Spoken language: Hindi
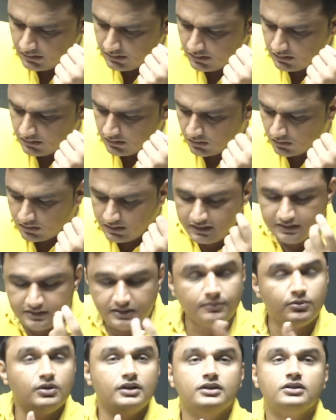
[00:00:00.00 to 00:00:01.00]
और टीचर
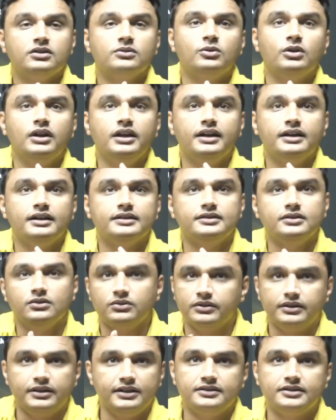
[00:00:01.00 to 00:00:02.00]
बोले तो बोले कैसे क्योंकि
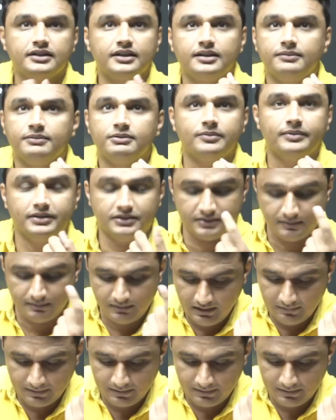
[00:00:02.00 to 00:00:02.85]
टीचर के भी तो भाई सभी